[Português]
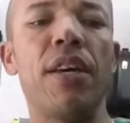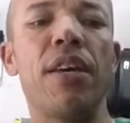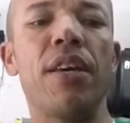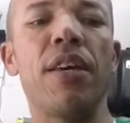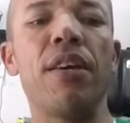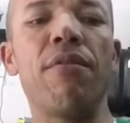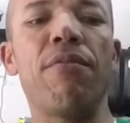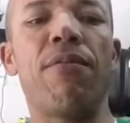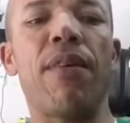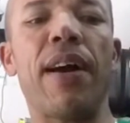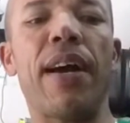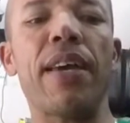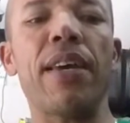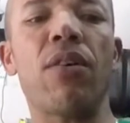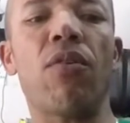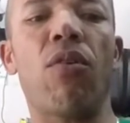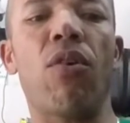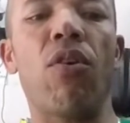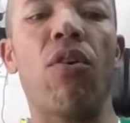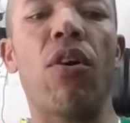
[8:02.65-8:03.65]
e vai
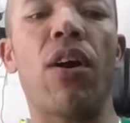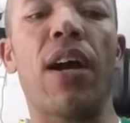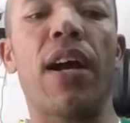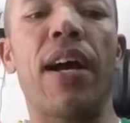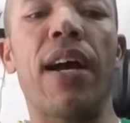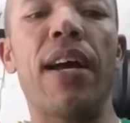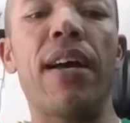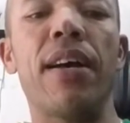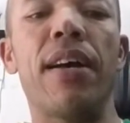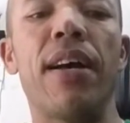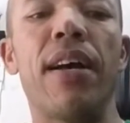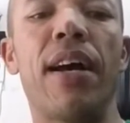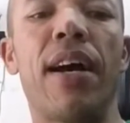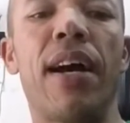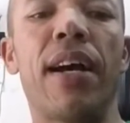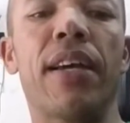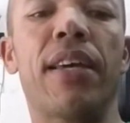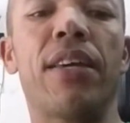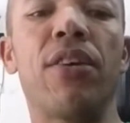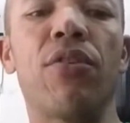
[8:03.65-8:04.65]
colocar
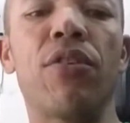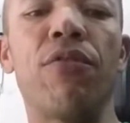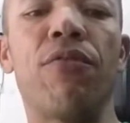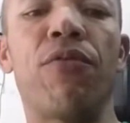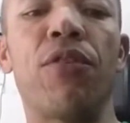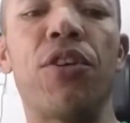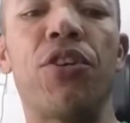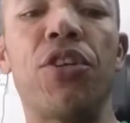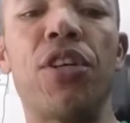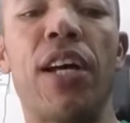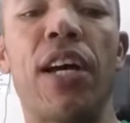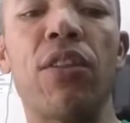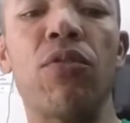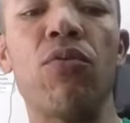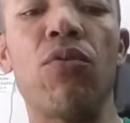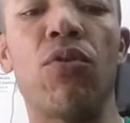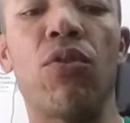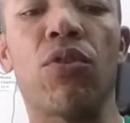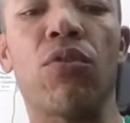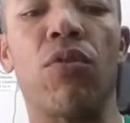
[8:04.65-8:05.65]
aqui onde foi tirado o
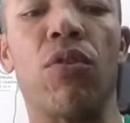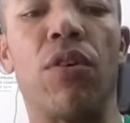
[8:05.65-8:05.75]
outro,